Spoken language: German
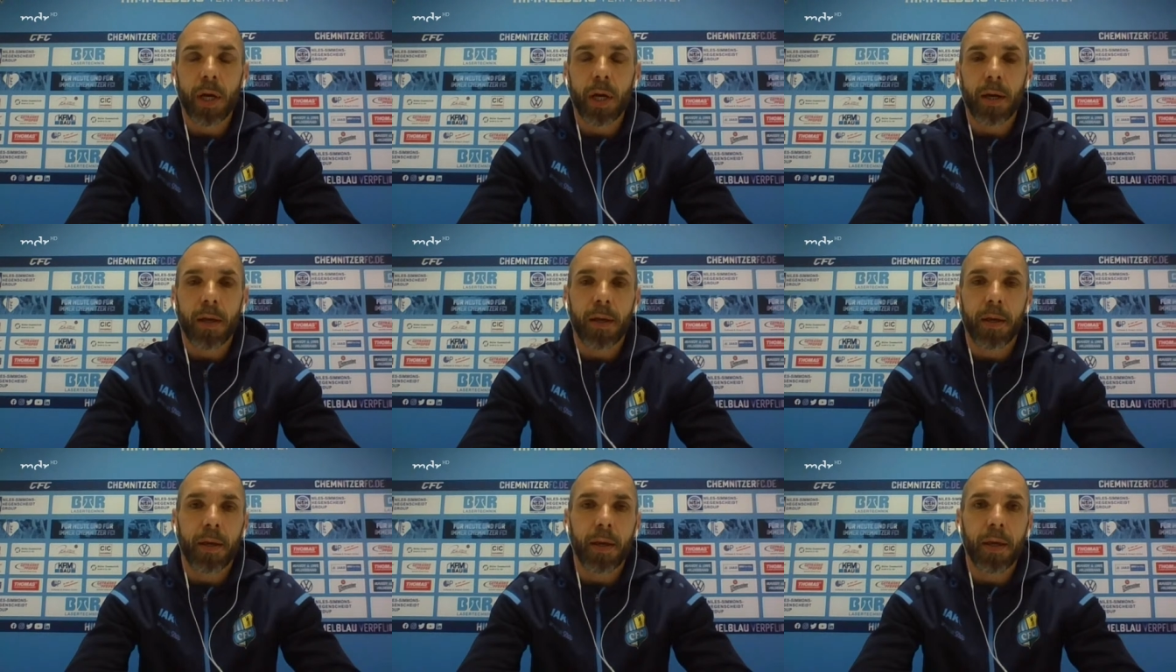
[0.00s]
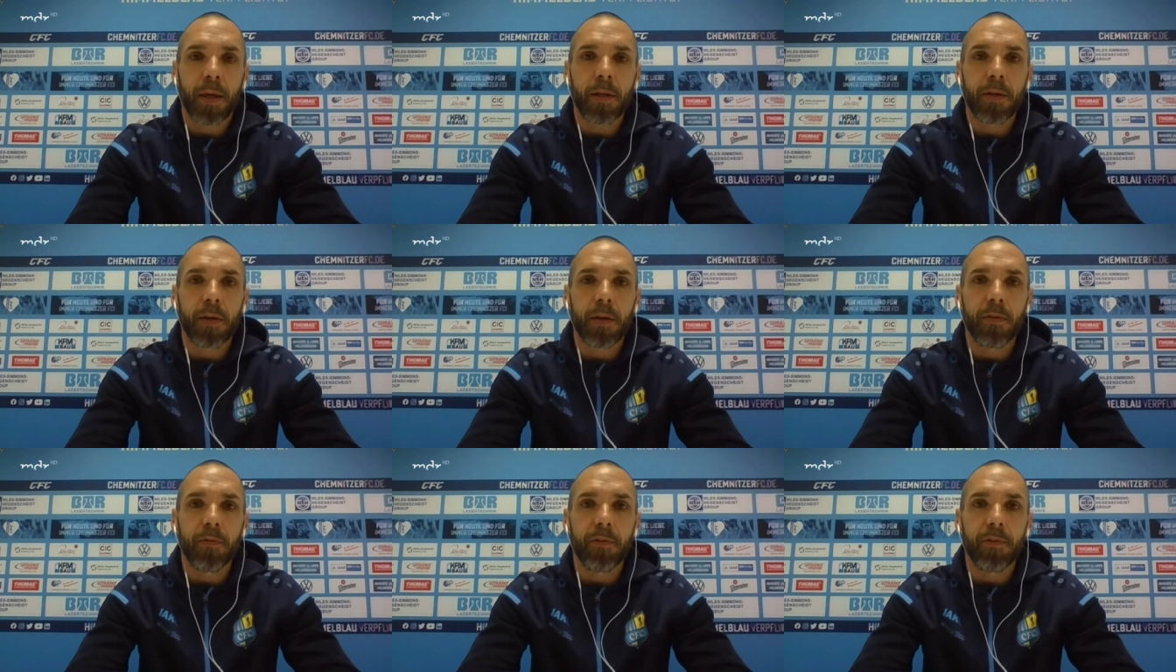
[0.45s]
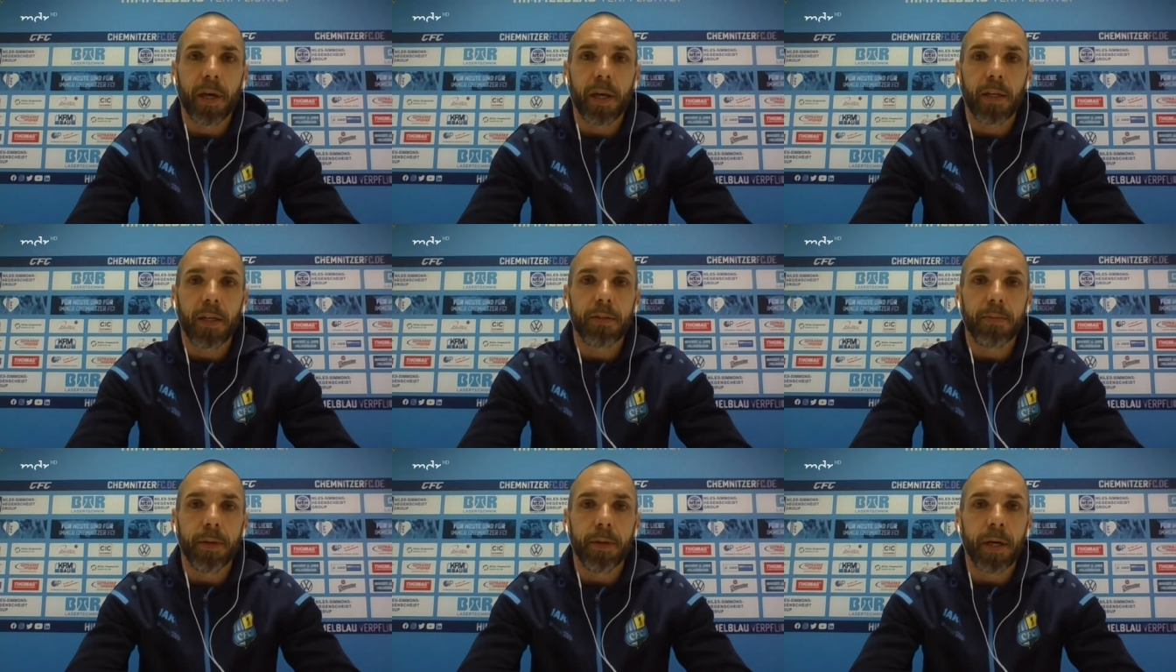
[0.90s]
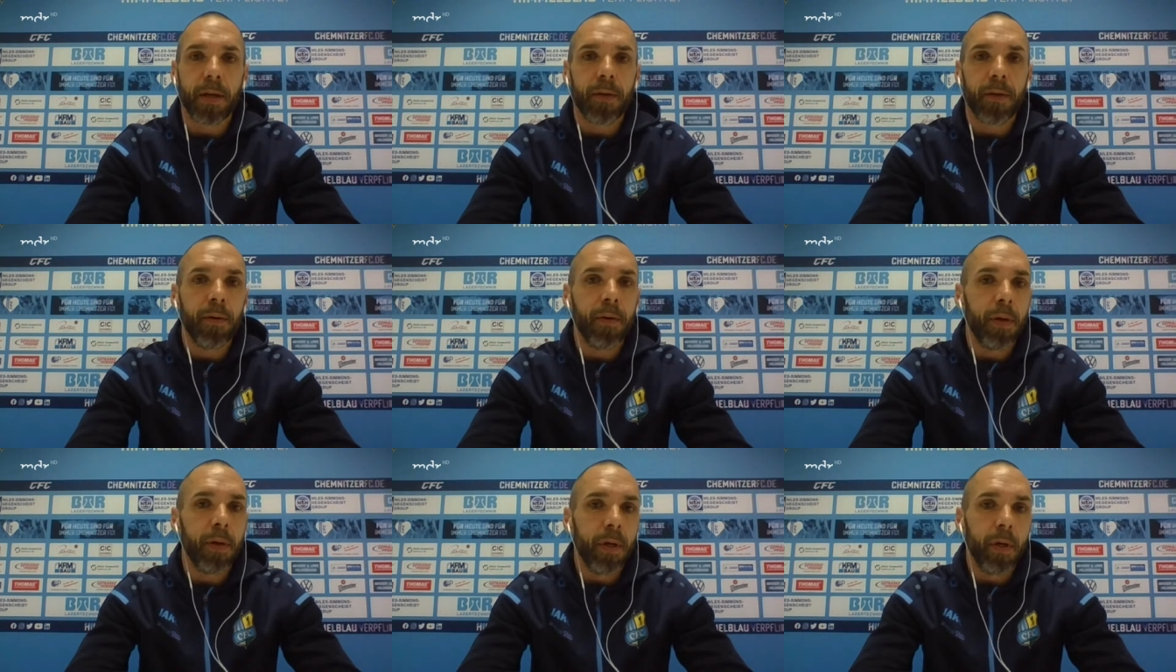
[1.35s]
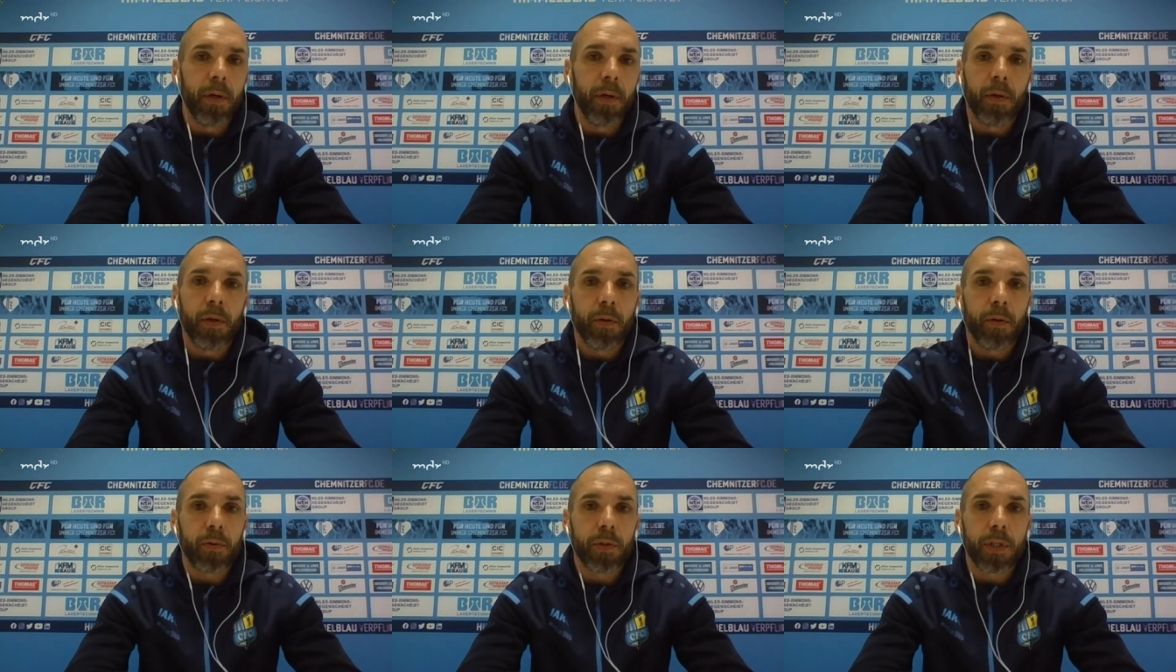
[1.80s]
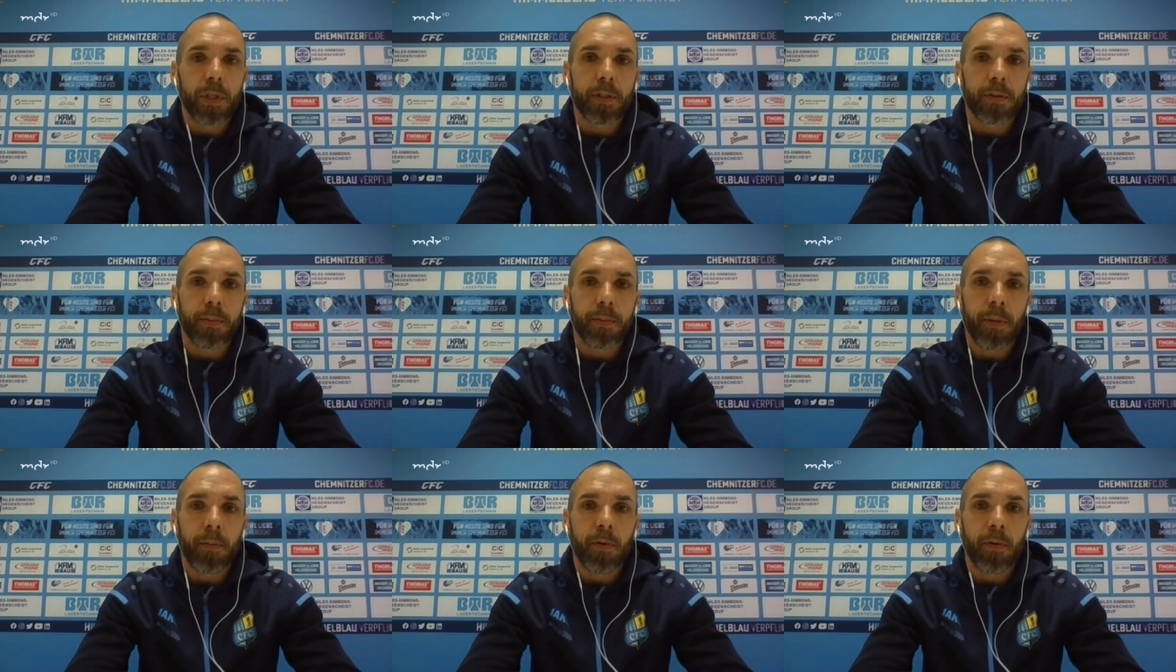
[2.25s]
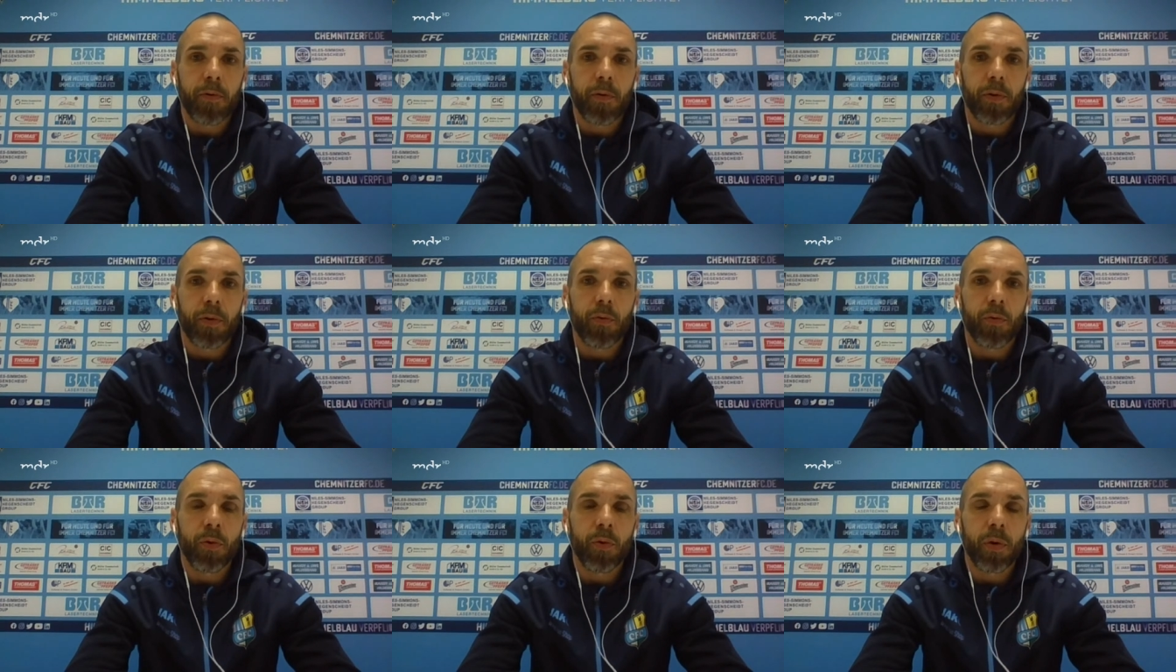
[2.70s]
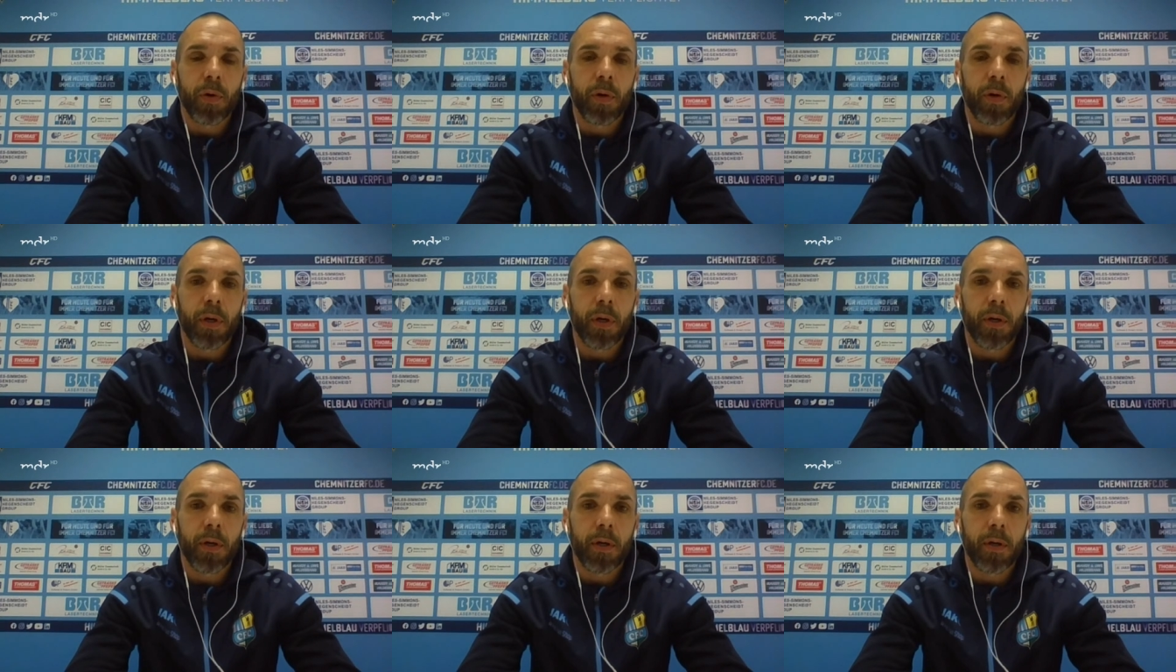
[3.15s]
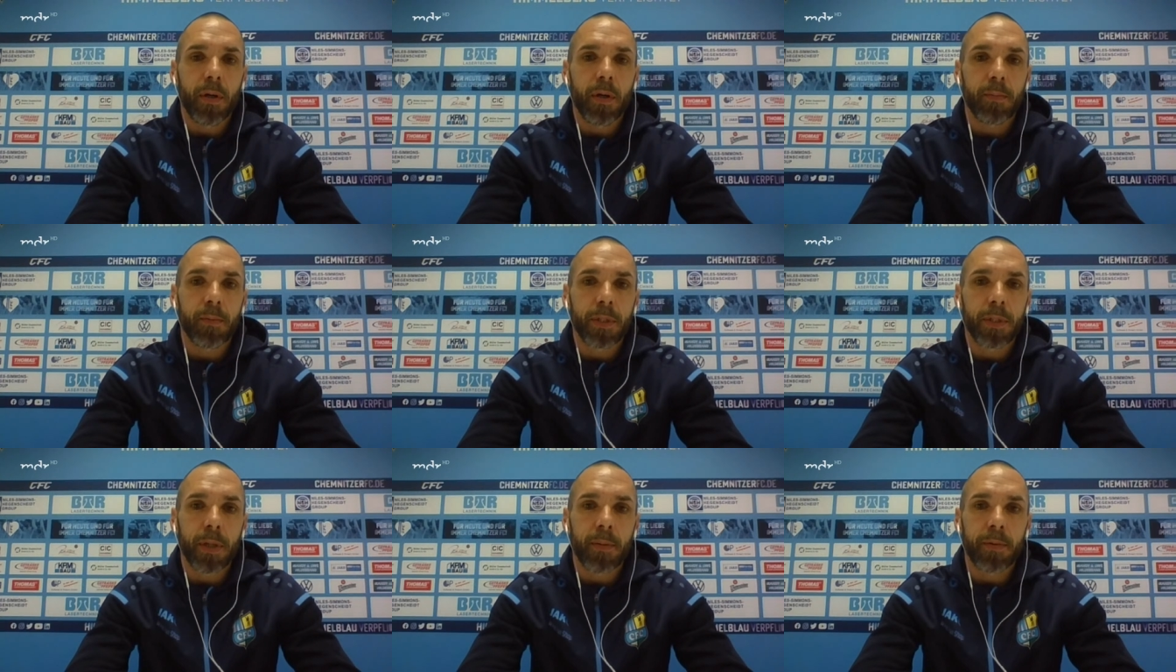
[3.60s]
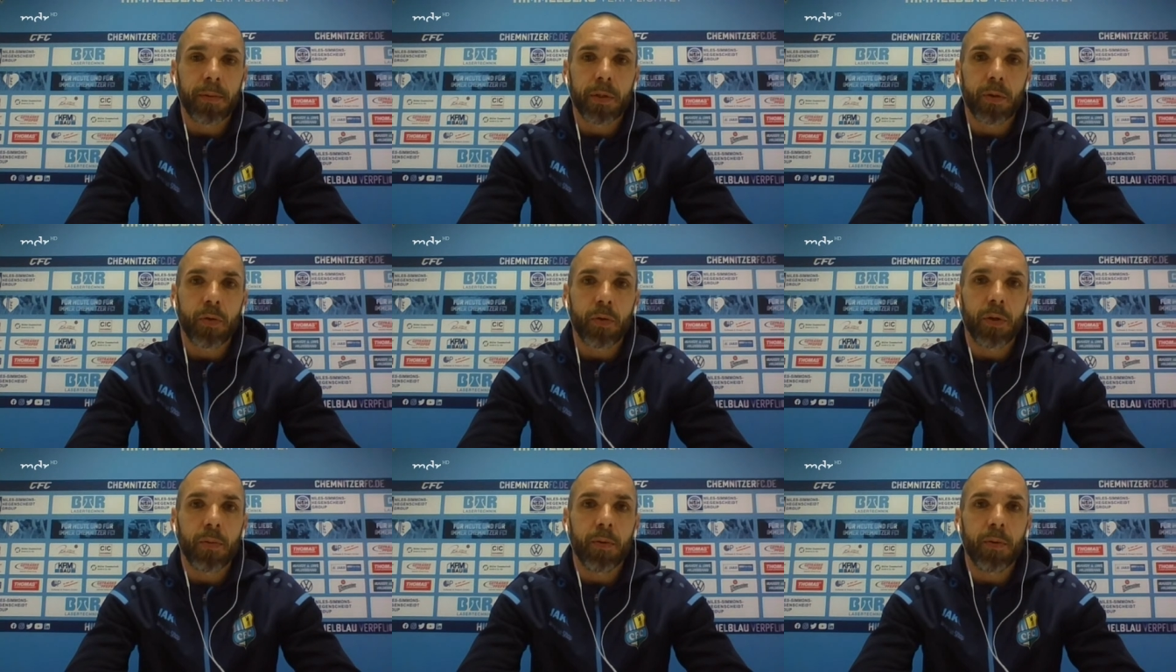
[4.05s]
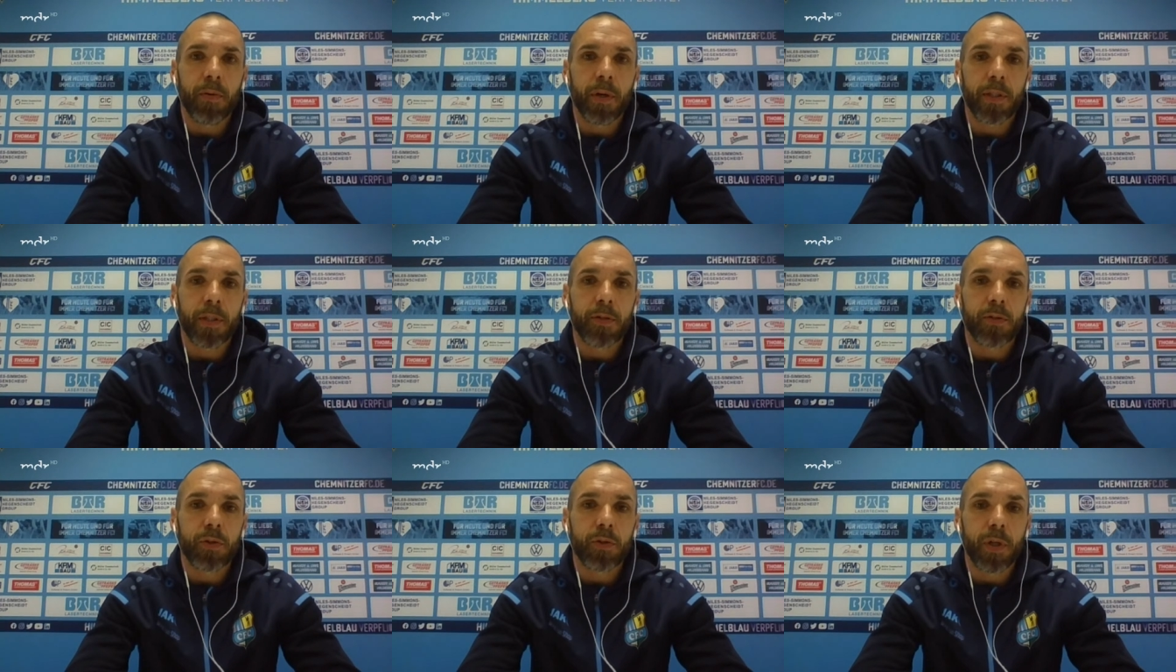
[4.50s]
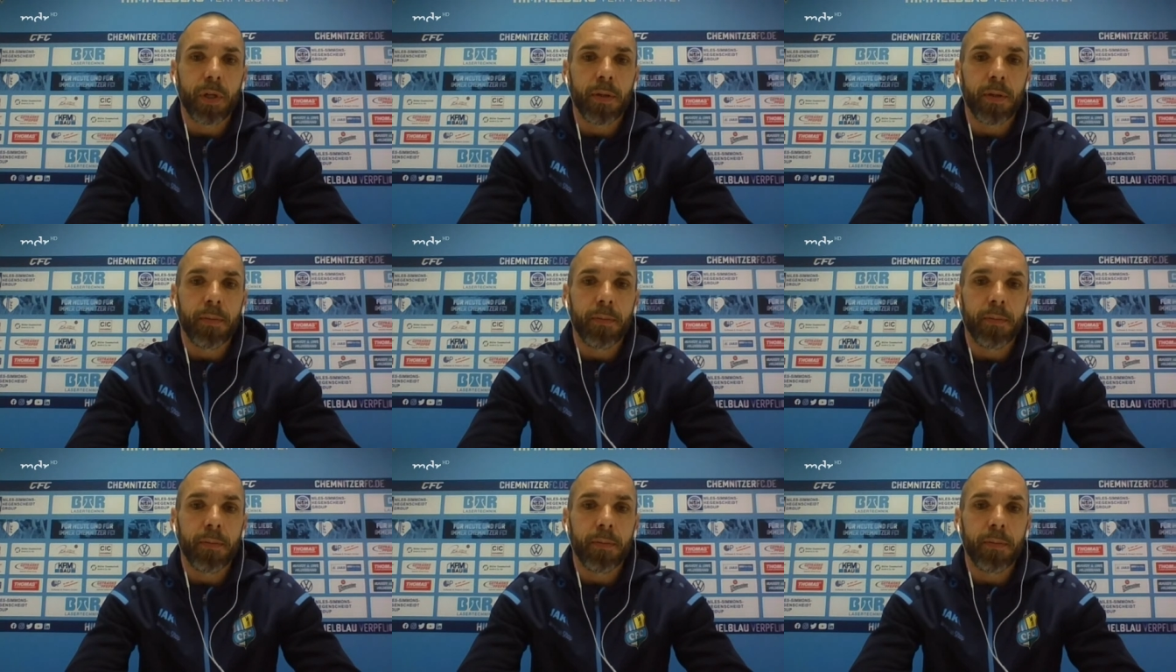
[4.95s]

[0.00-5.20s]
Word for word: starken Gegnern gefährlich werden das werden wir versuchen, äh, am Samstag unter Beweis zu